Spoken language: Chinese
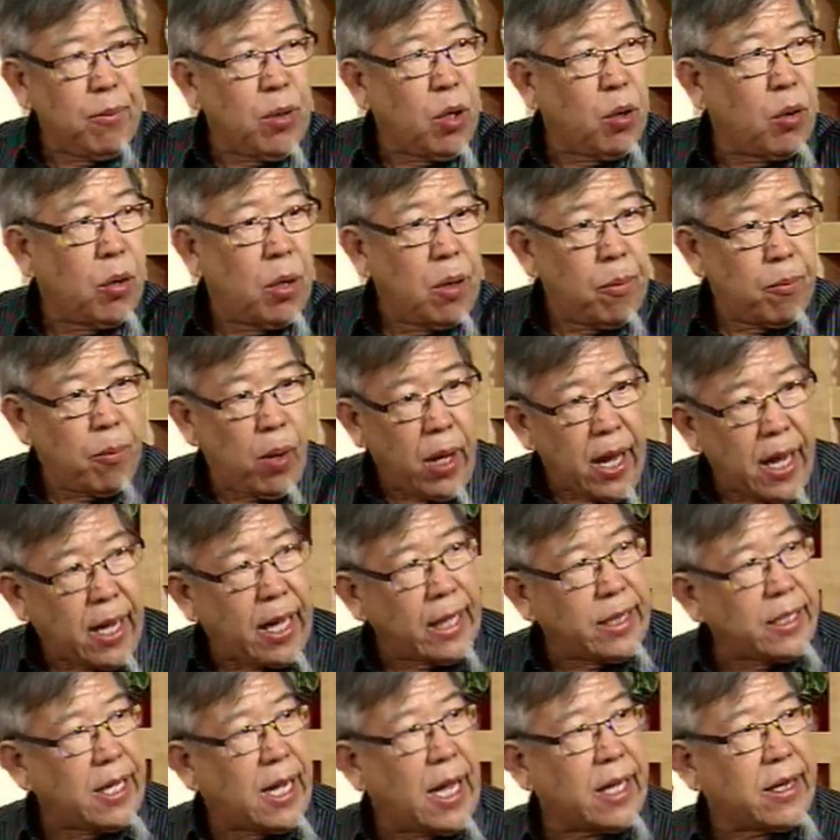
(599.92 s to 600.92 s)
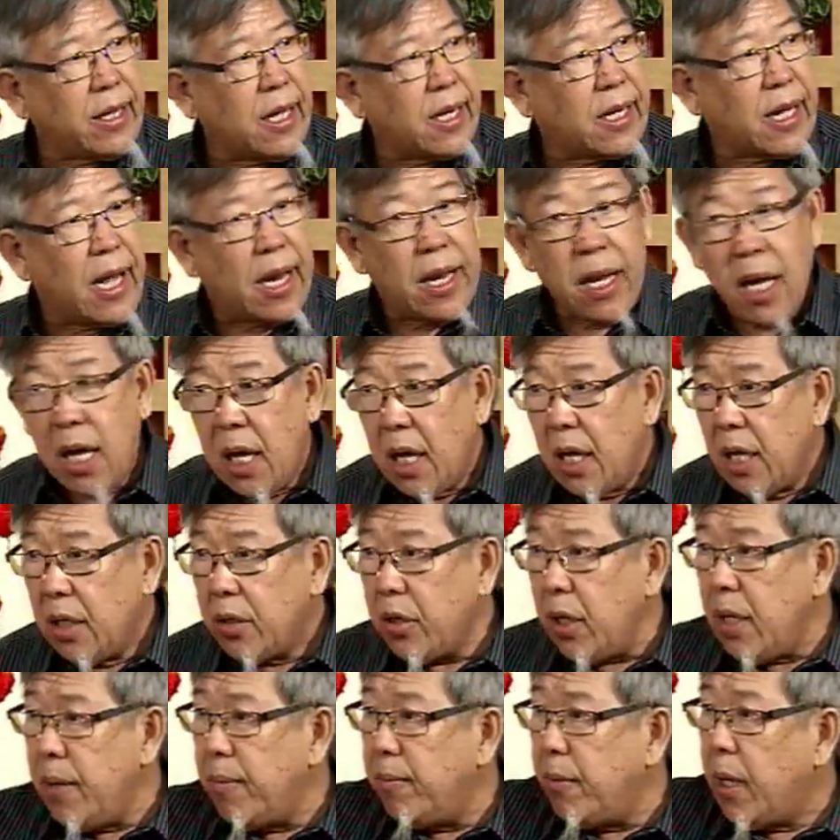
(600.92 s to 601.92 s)
no，不得个地、个得个，
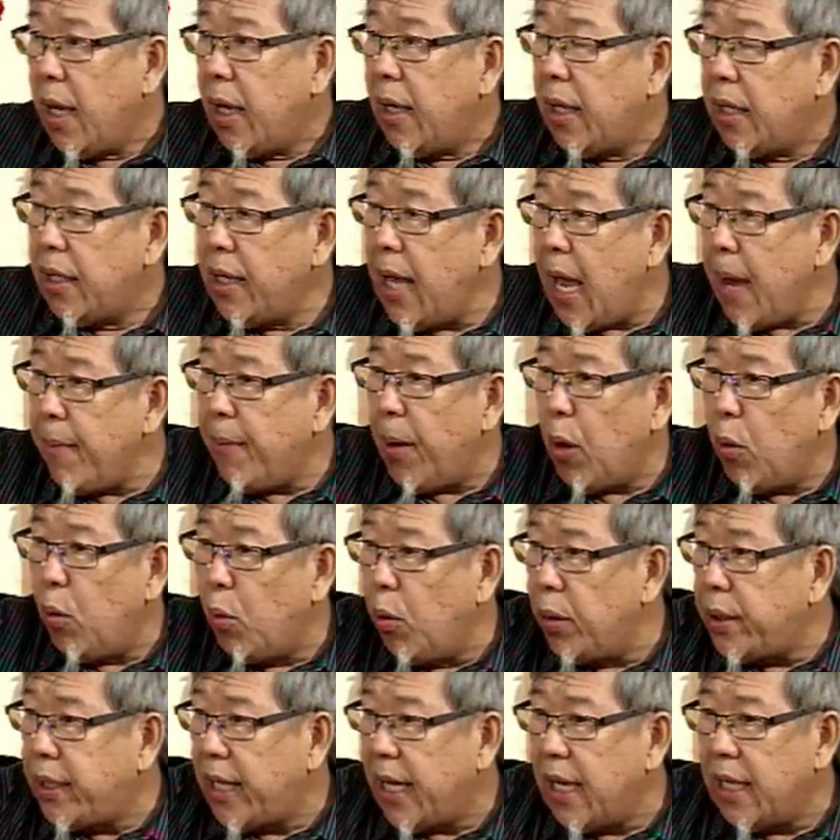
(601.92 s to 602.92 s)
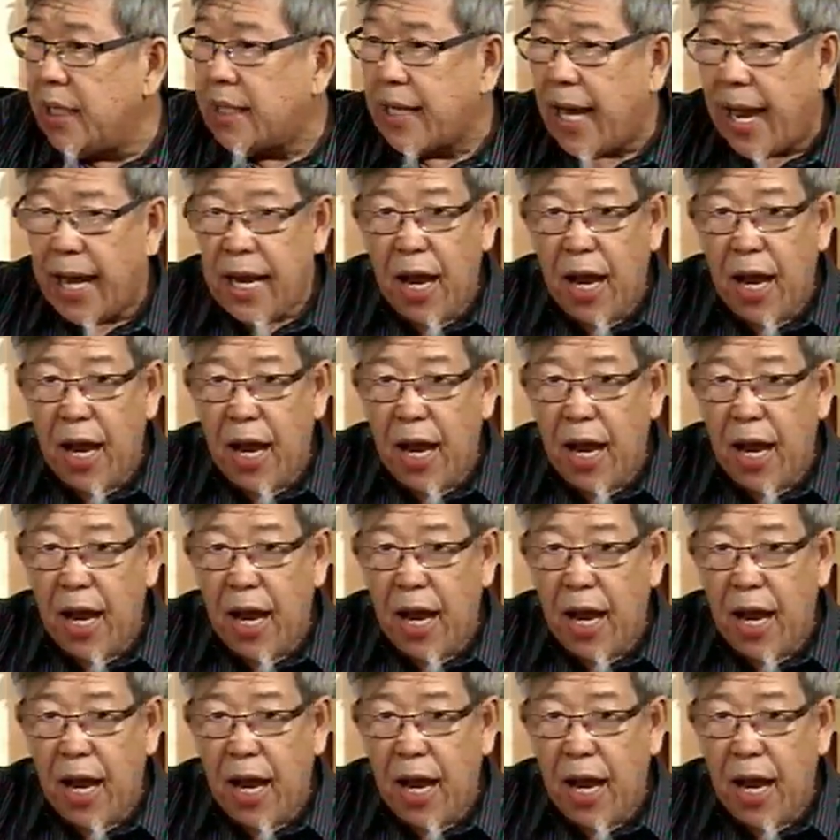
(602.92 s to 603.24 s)
所以那不无情仔